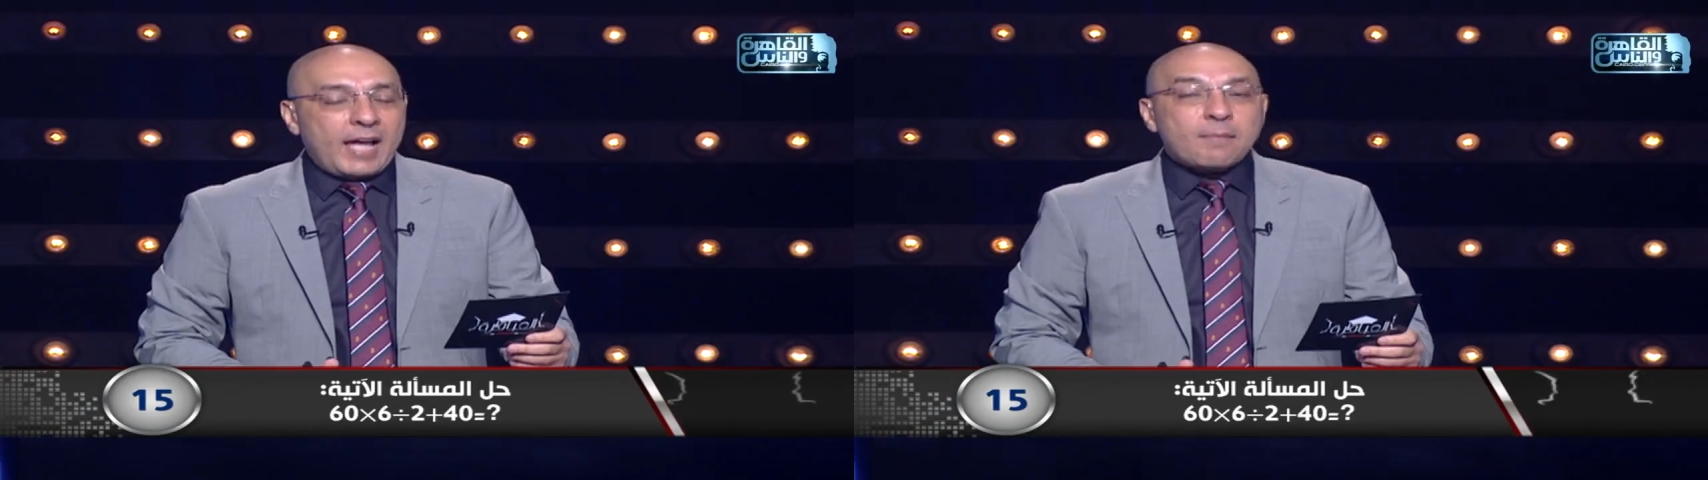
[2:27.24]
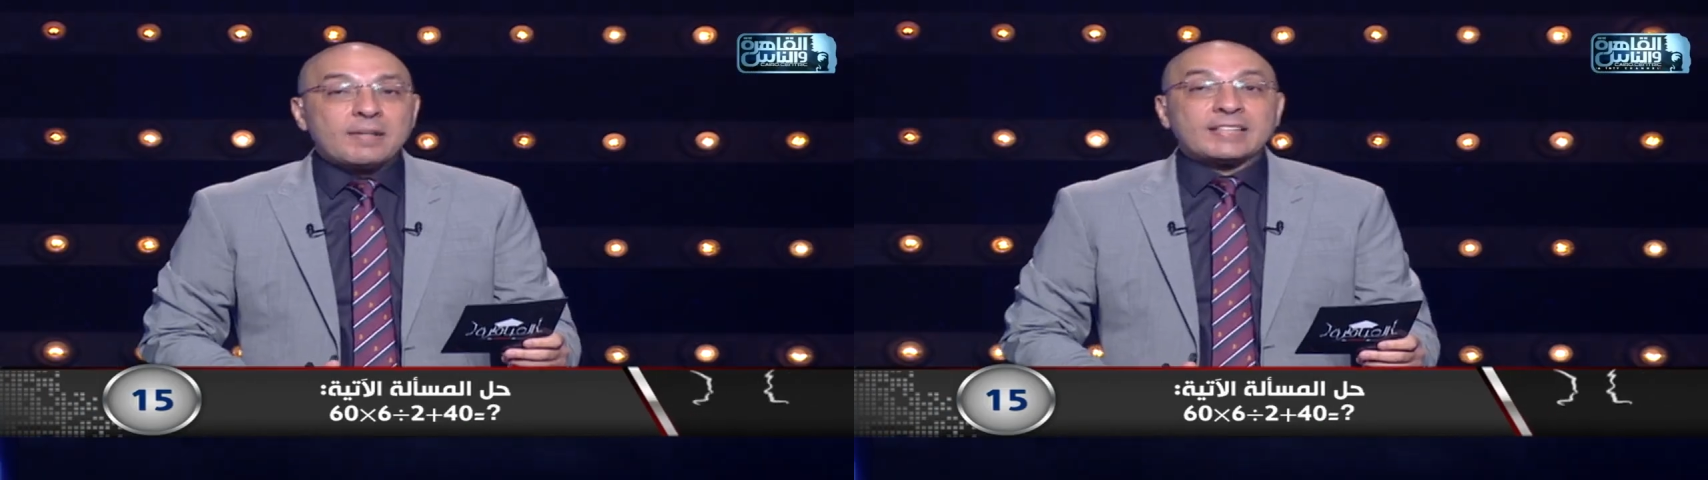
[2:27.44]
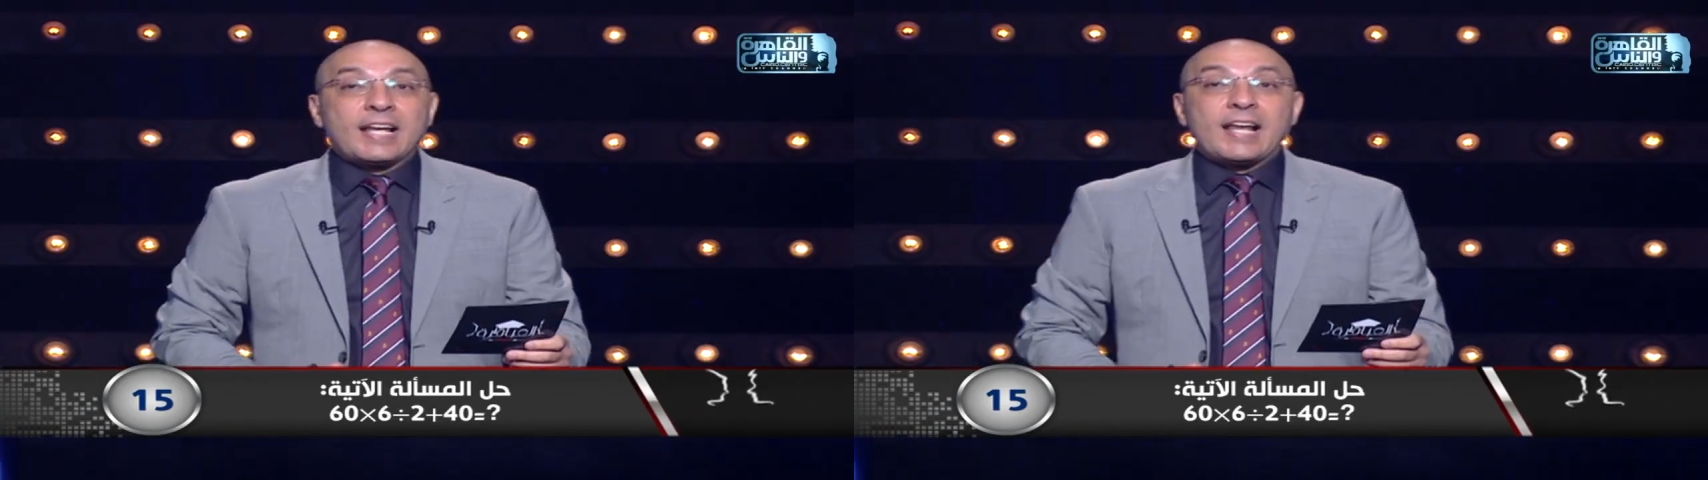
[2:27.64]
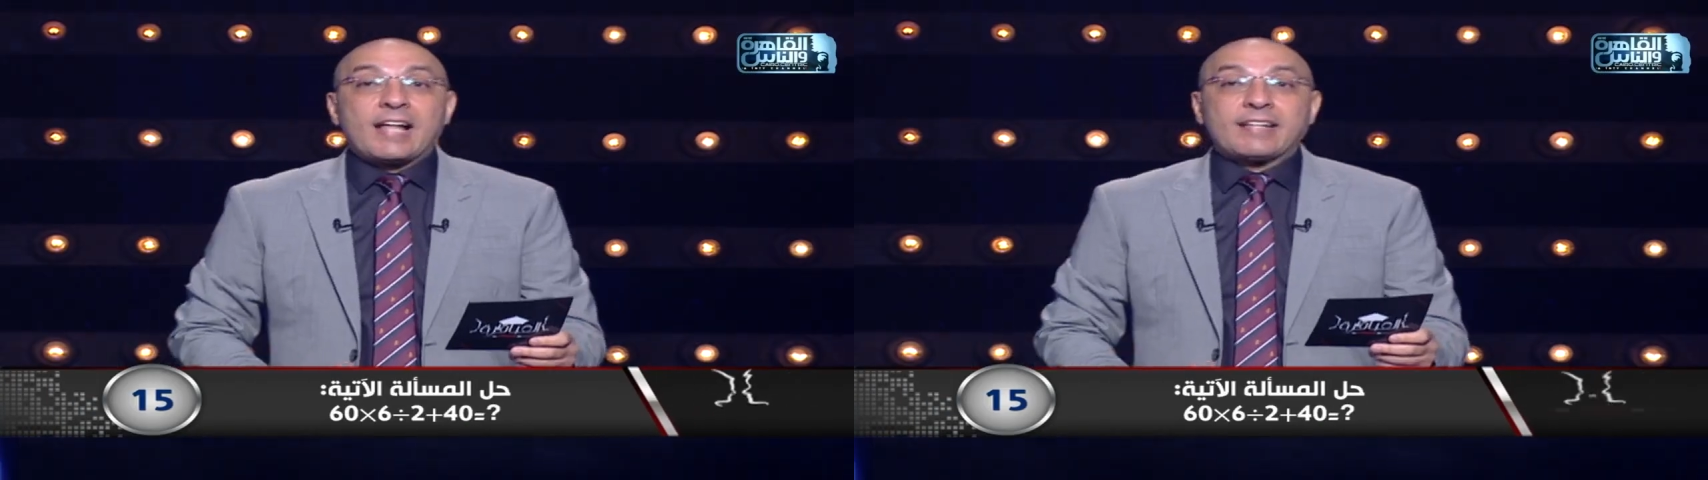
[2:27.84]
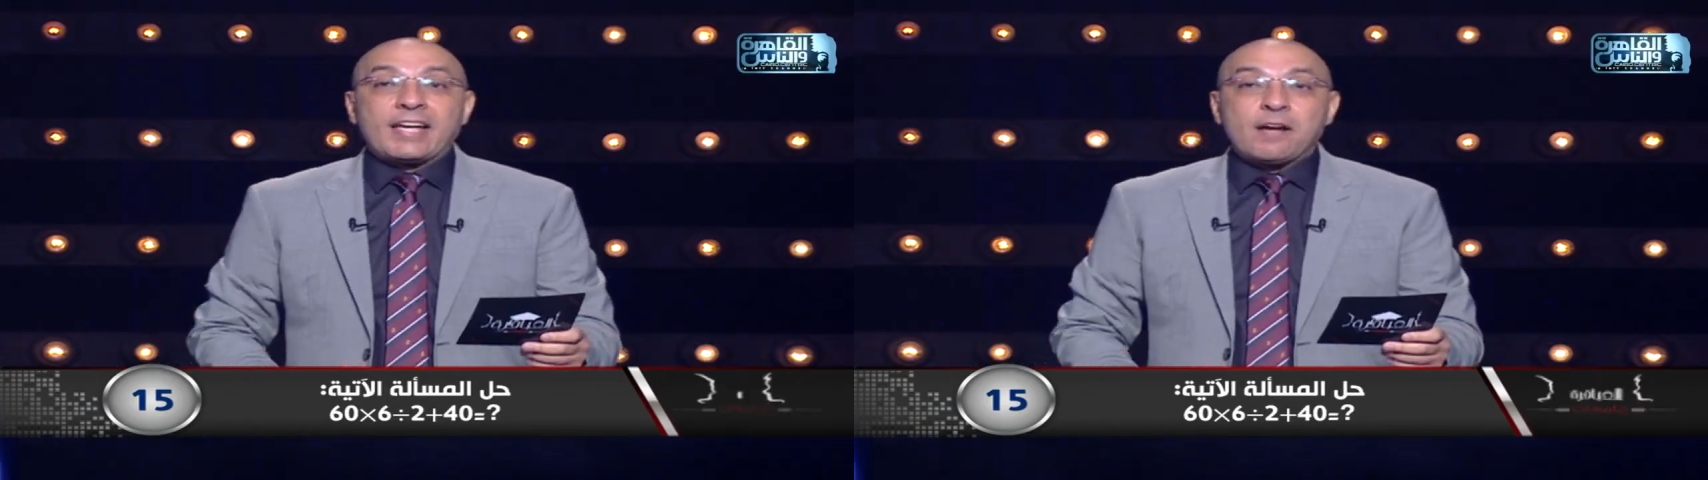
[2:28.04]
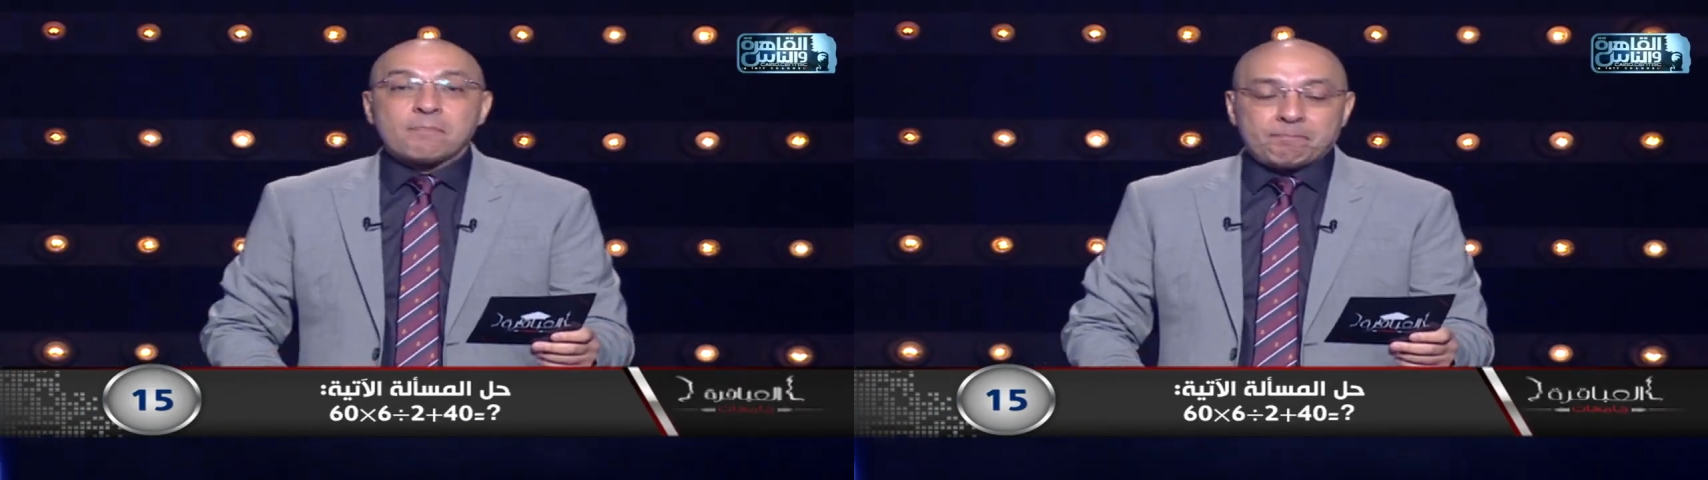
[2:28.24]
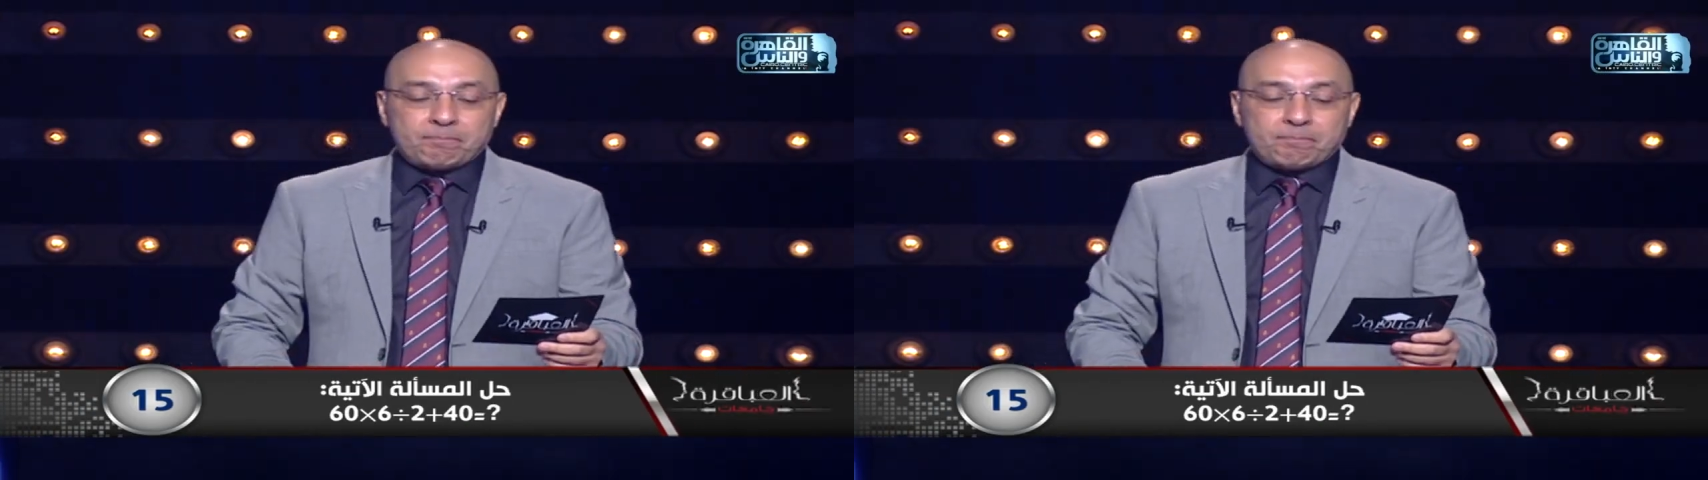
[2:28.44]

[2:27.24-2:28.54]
حل المسألة الآتية